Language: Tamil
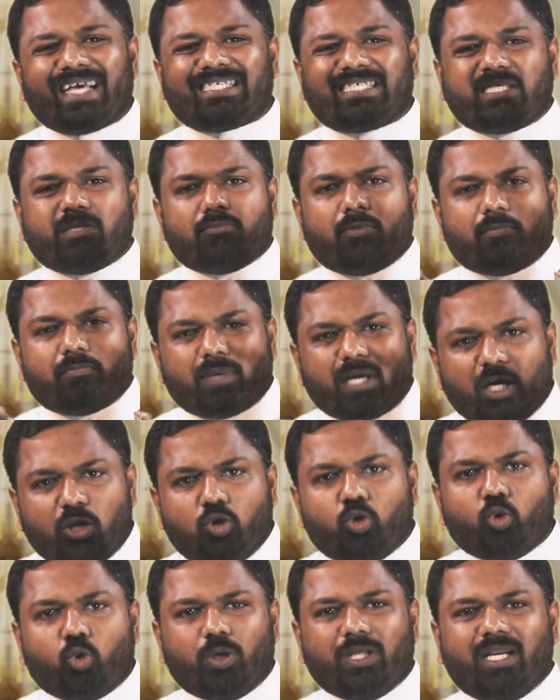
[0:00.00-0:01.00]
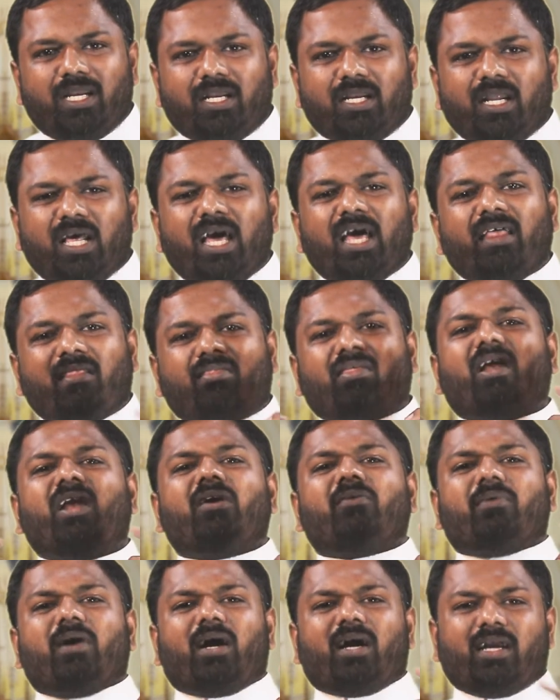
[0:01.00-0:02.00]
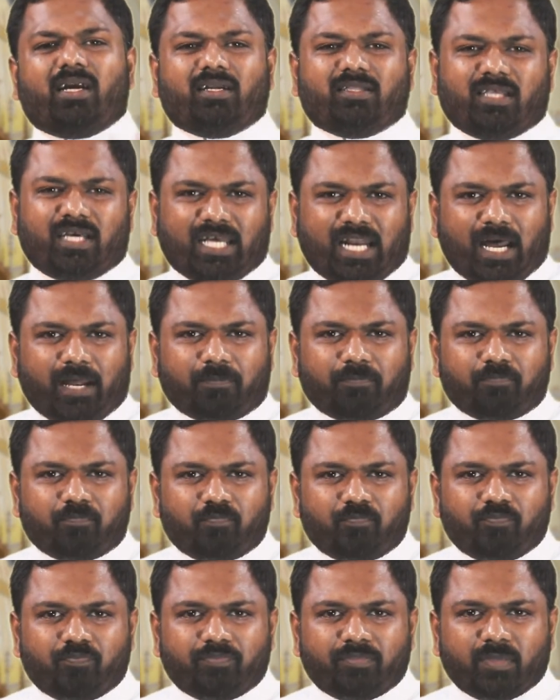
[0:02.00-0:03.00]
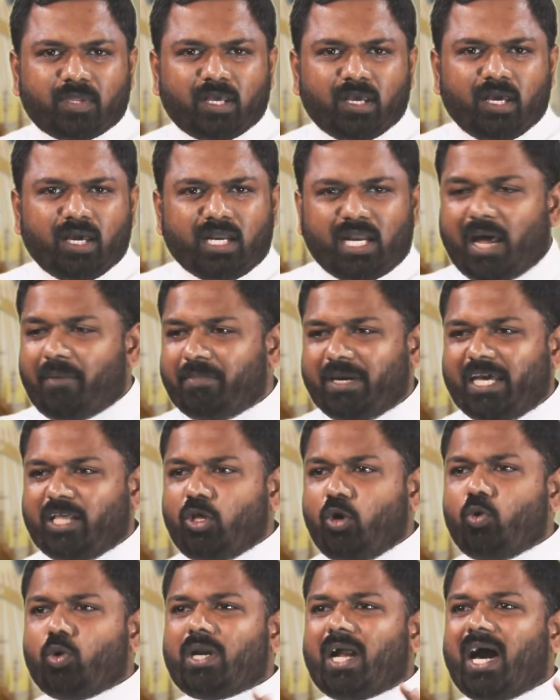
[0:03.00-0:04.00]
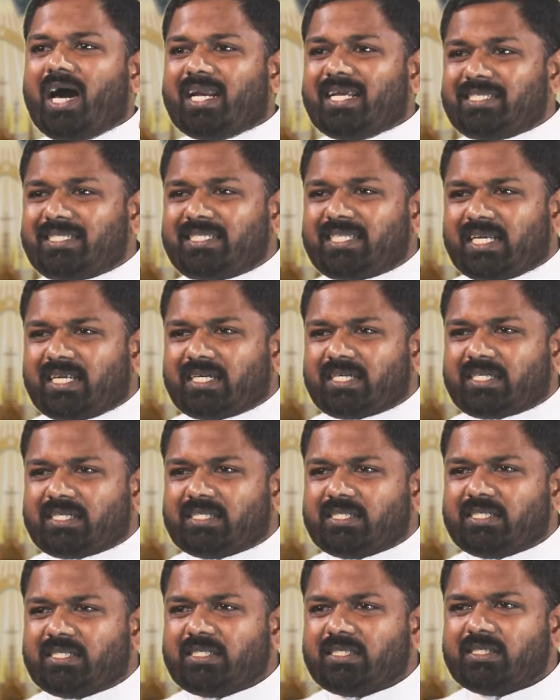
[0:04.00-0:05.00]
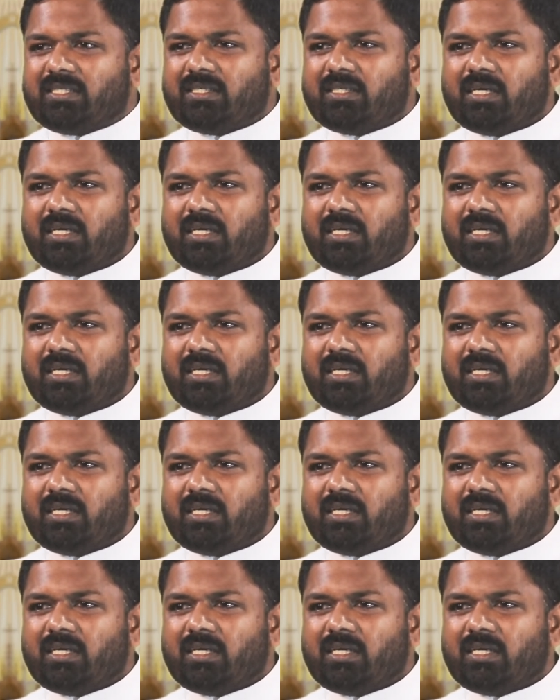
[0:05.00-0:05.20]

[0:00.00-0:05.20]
மேக்சிமம் இல்லூடில் தெளிவாக எழுதுகிறார் நாம் ஏதோ ஒரு அரசருக்கு